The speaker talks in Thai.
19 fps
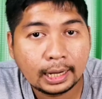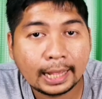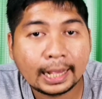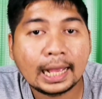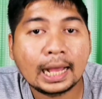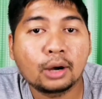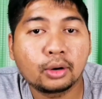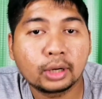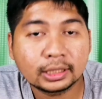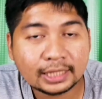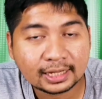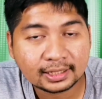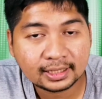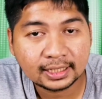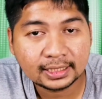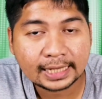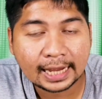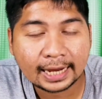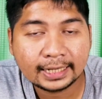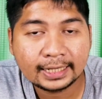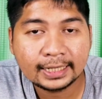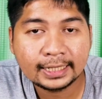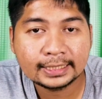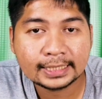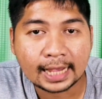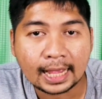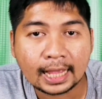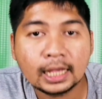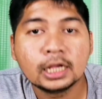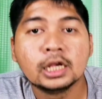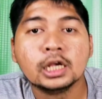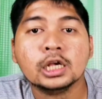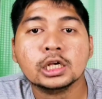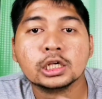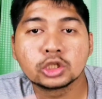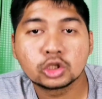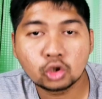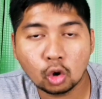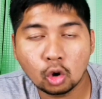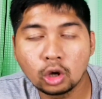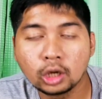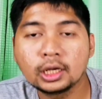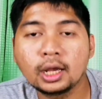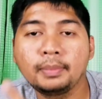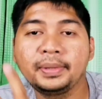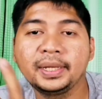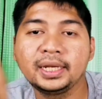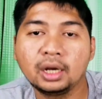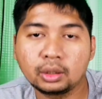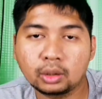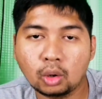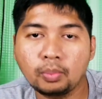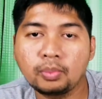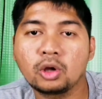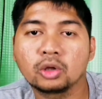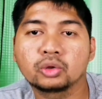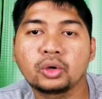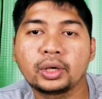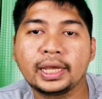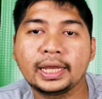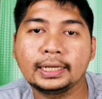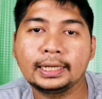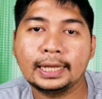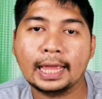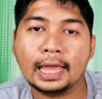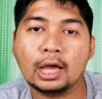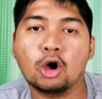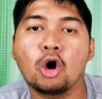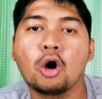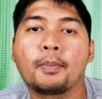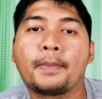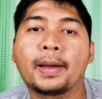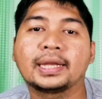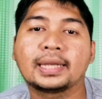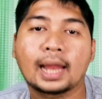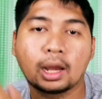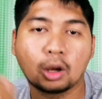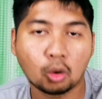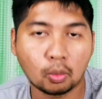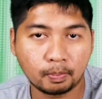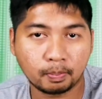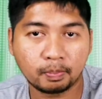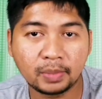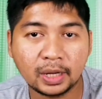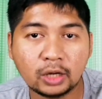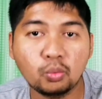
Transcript: และเขาก็ตัดสินใจที่จะส่งเครื่องบินรบของตัวเองเนี่ยออกไปถล่ม